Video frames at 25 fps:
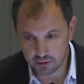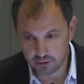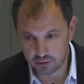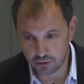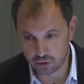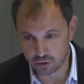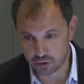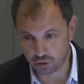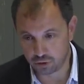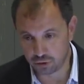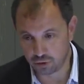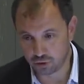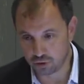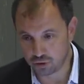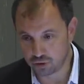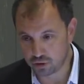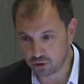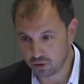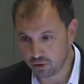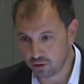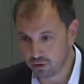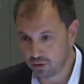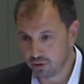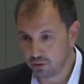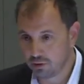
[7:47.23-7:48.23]
Nosotros,
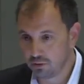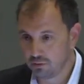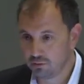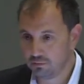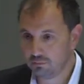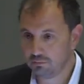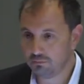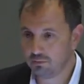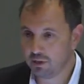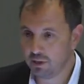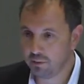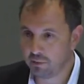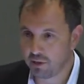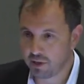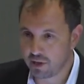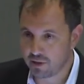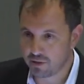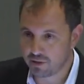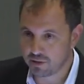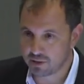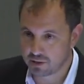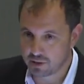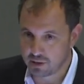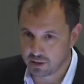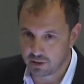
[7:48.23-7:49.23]
eh, la verdad
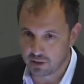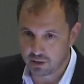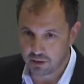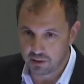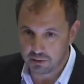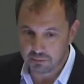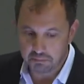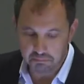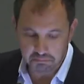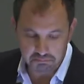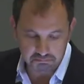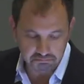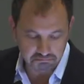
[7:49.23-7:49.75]
es que